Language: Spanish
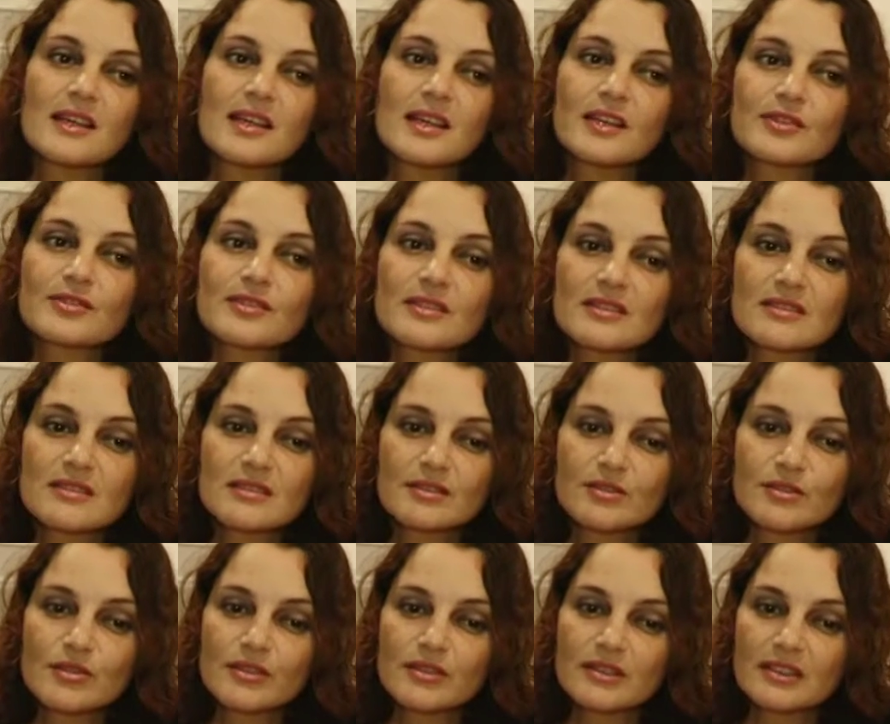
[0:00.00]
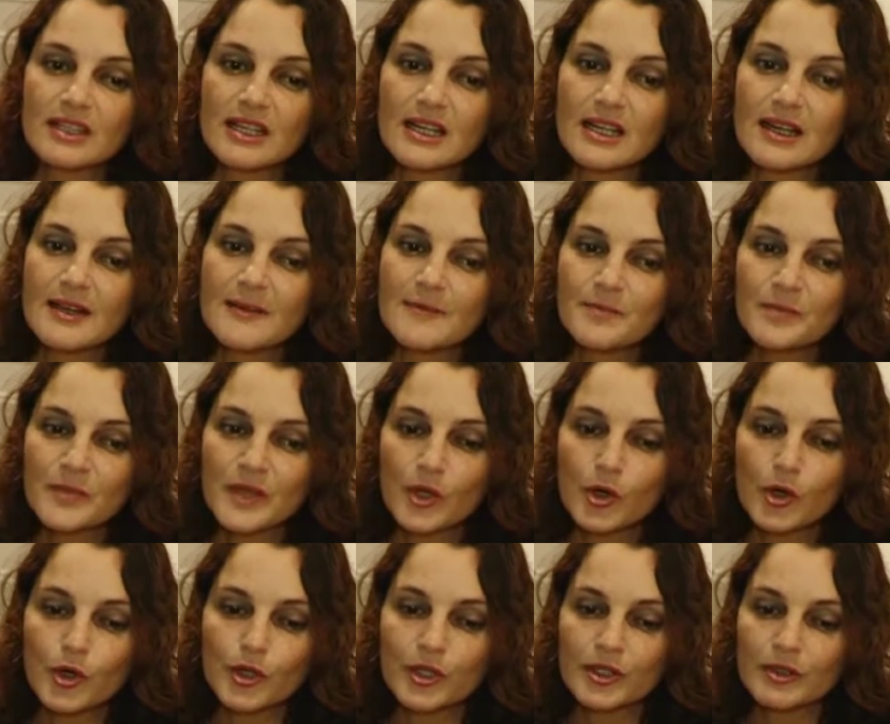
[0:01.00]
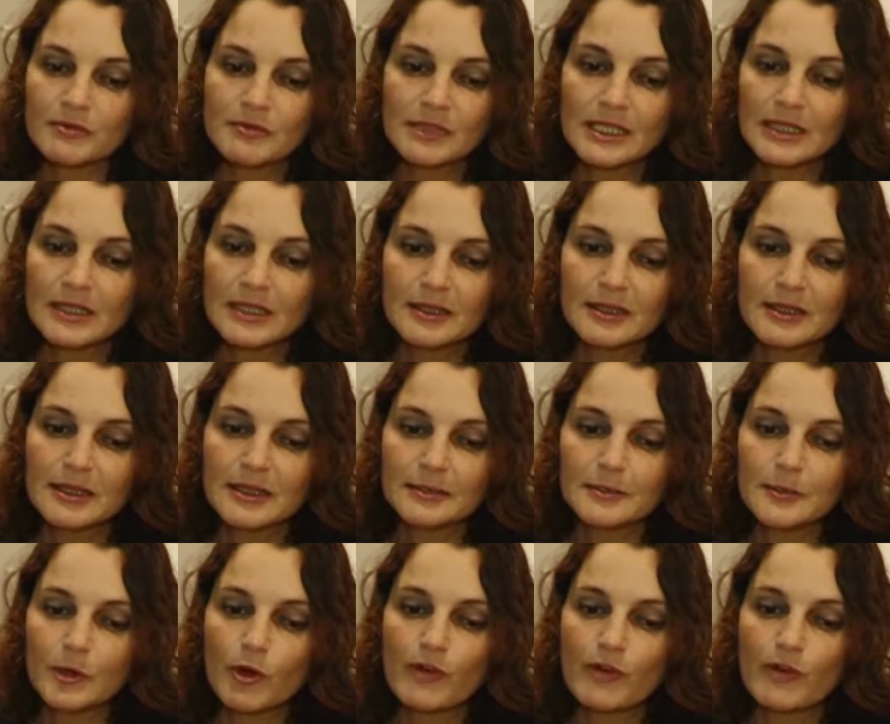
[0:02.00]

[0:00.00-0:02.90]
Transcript: Y entonces eso está hoy eh,